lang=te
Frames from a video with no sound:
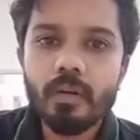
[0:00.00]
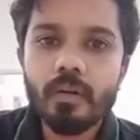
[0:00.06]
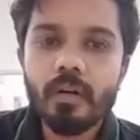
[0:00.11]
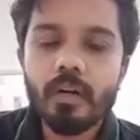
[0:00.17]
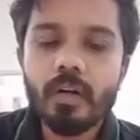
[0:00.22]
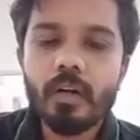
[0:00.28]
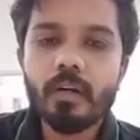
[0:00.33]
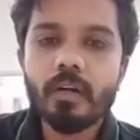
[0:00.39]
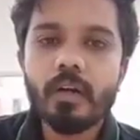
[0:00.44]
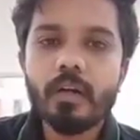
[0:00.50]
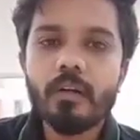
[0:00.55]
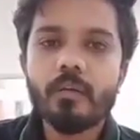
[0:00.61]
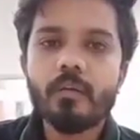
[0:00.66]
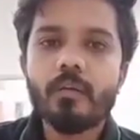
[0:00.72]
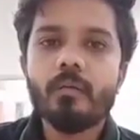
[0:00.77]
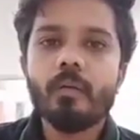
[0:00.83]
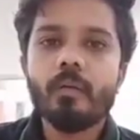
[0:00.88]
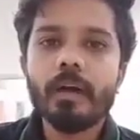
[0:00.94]
ఒక్కొక్కళ్ళుగా
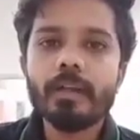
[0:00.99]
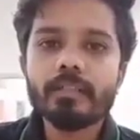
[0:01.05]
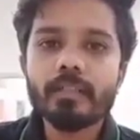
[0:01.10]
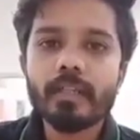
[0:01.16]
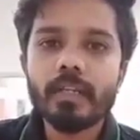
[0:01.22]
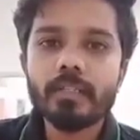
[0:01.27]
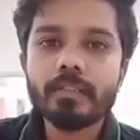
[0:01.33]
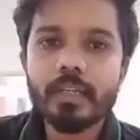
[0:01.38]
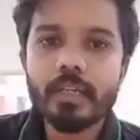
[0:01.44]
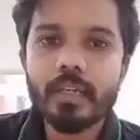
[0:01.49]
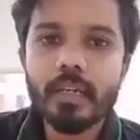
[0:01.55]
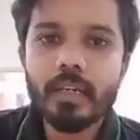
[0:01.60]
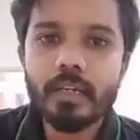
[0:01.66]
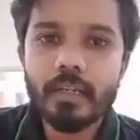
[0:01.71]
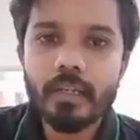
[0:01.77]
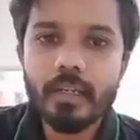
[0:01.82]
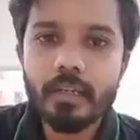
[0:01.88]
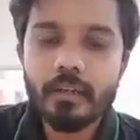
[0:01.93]
వాయిస్ రైజ్
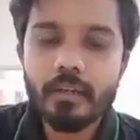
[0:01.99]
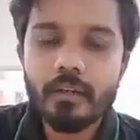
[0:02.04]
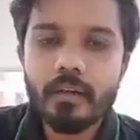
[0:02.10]
చేయాలని